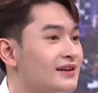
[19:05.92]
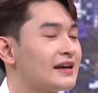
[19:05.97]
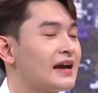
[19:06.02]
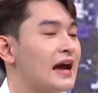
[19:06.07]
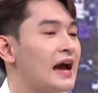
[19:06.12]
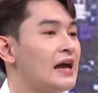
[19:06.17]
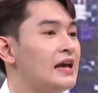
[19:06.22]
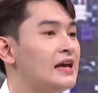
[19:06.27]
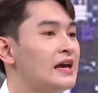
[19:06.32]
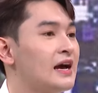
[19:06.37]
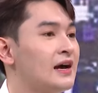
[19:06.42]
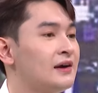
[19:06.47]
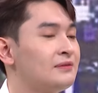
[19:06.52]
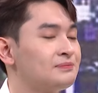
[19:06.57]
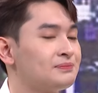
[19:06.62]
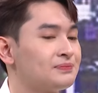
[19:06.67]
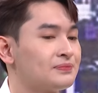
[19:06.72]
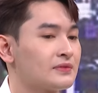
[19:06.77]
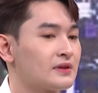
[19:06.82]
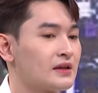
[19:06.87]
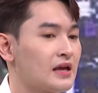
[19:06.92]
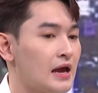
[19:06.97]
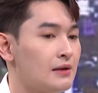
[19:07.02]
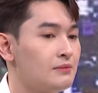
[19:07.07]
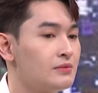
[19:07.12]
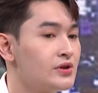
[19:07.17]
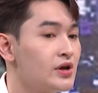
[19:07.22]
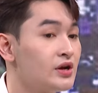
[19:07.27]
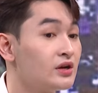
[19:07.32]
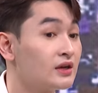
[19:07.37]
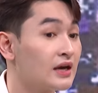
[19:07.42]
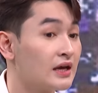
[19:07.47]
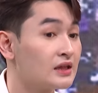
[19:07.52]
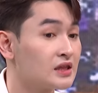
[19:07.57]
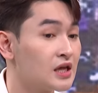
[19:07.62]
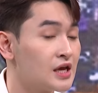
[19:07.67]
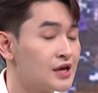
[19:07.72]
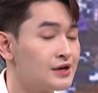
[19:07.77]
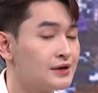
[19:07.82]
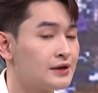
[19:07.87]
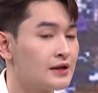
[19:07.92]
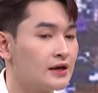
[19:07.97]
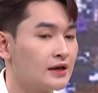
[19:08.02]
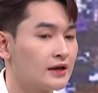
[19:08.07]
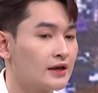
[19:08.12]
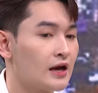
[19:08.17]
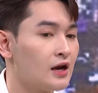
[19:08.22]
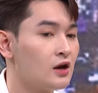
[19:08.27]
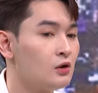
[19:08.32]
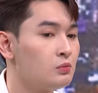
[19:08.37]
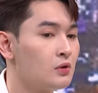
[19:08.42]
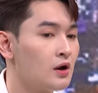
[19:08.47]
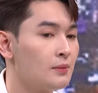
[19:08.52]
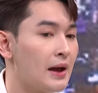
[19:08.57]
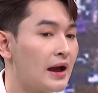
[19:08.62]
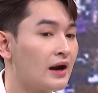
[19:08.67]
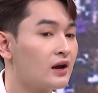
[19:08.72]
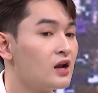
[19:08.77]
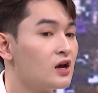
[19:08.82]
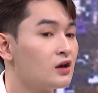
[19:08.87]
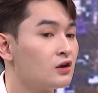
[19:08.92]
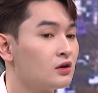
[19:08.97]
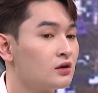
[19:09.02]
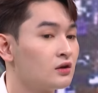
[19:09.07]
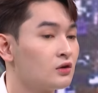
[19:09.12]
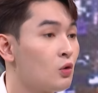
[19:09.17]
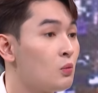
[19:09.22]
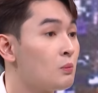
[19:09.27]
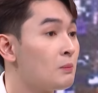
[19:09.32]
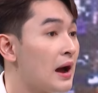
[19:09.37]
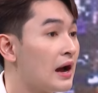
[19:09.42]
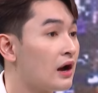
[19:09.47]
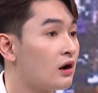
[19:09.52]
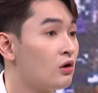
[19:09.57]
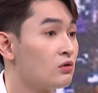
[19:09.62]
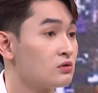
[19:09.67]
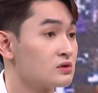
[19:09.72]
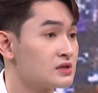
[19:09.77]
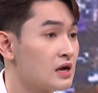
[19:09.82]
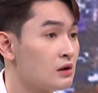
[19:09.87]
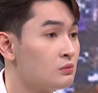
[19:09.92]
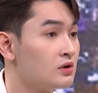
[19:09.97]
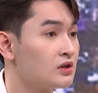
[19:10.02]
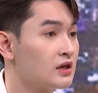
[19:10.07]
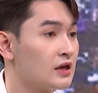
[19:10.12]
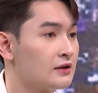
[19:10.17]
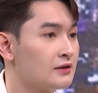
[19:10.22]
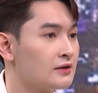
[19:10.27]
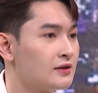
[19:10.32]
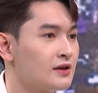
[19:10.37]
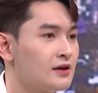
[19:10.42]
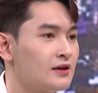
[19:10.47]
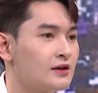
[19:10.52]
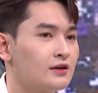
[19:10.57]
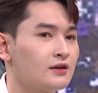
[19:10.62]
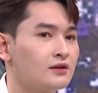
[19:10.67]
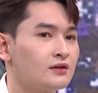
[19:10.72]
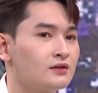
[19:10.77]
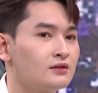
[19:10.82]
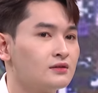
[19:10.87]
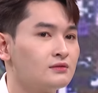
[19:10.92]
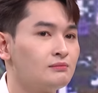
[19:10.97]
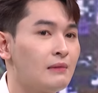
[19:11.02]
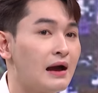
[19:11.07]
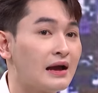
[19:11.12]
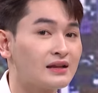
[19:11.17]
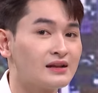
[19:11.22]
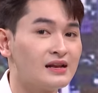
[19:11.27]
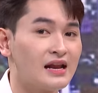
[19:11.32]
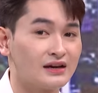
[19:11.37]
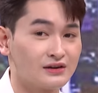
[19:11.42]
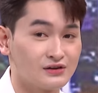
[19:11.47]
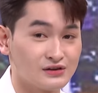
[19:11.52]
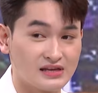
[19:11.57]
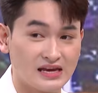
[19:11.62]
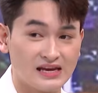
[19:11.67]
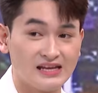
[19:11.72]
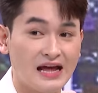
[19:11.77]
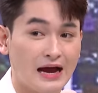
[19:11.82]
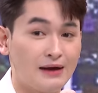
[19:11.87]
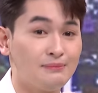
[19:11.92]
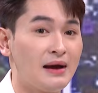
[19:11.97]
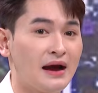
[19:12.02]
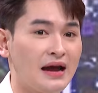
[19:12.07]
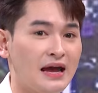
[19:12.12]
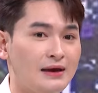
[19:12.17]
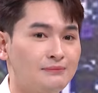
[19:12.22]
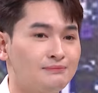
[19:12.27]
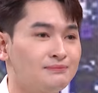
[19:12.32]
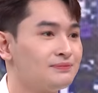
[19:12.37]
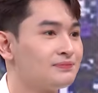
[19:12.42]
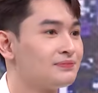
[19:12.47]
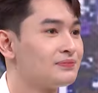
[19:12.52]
cái à, em đến casting cái lúc đó bác Lê Cung Bắc còn sống á chị bác là người chỉ thẳng mặt em